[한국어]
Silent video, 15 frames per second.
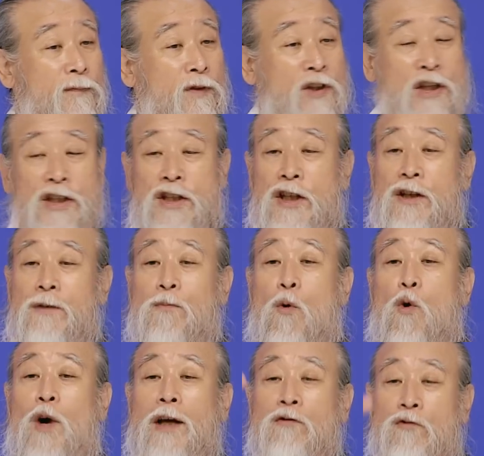지식을
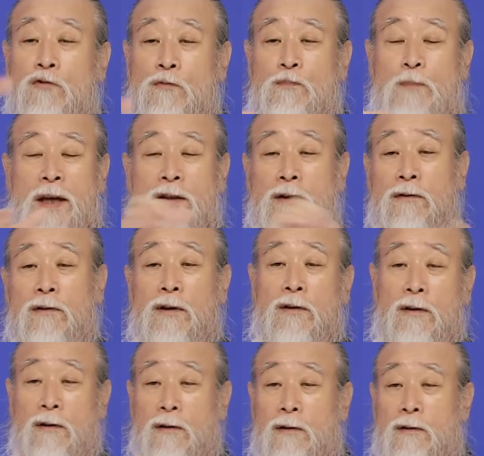못 갖춘
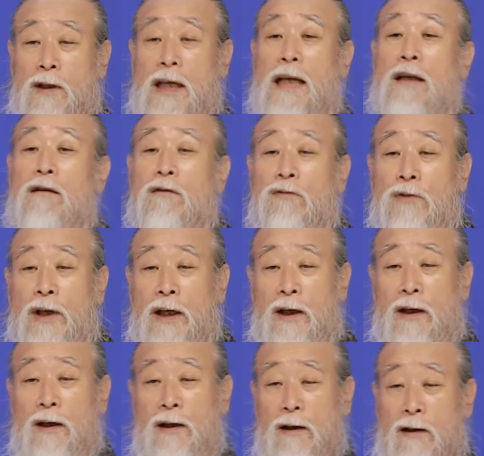백성들
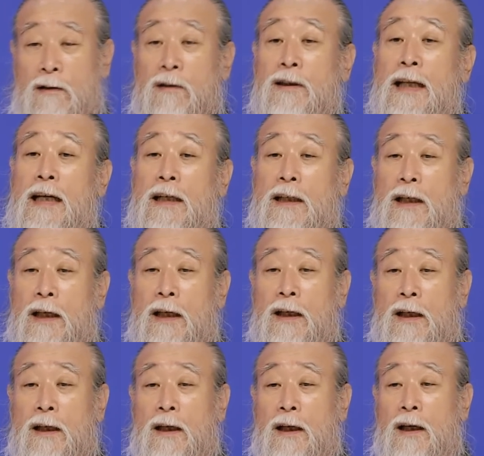인류의 그 나라에
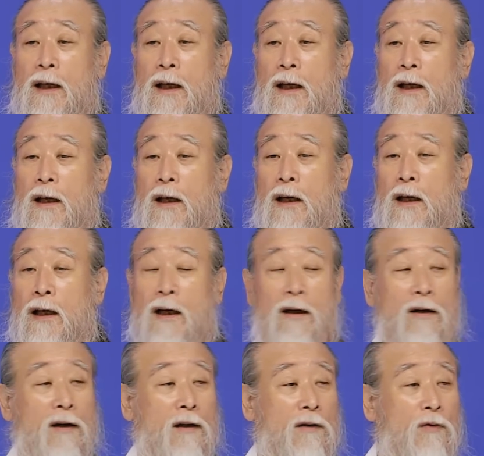
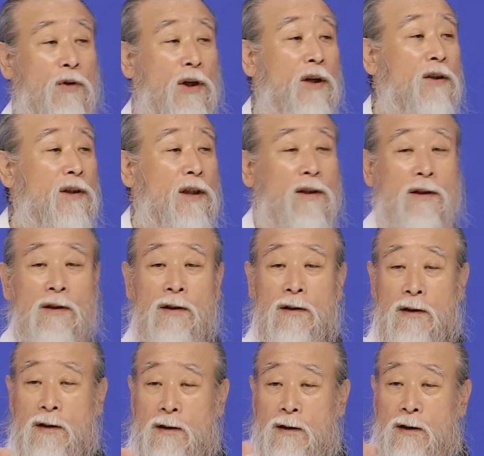우리
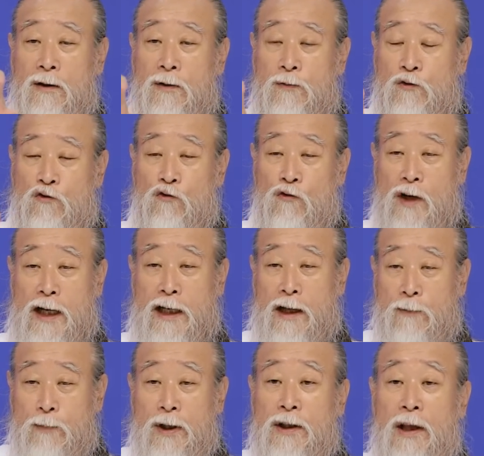형제들은 그 중간에
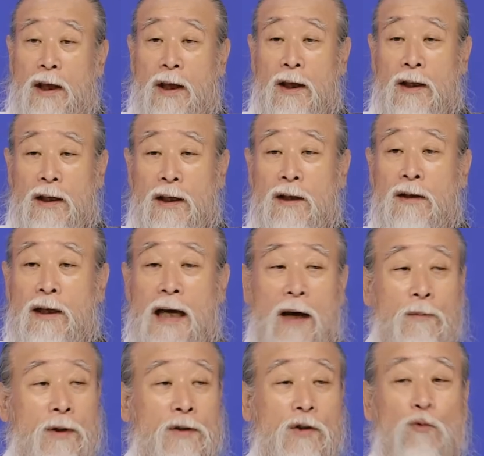밑에 일을
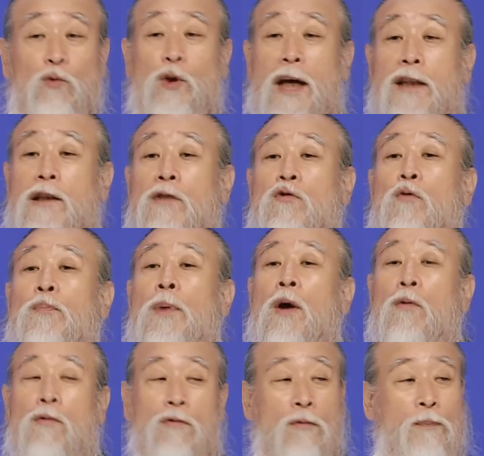하면서 우리한테 또
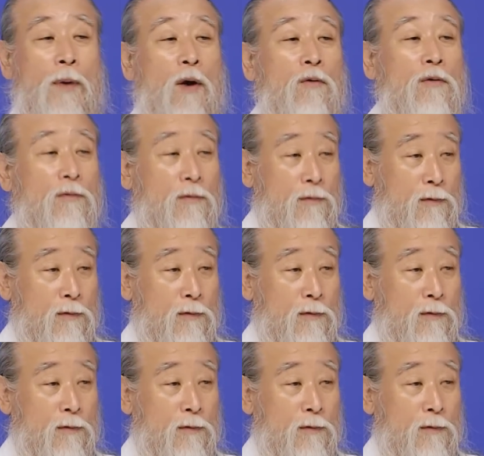배울 걸 배우고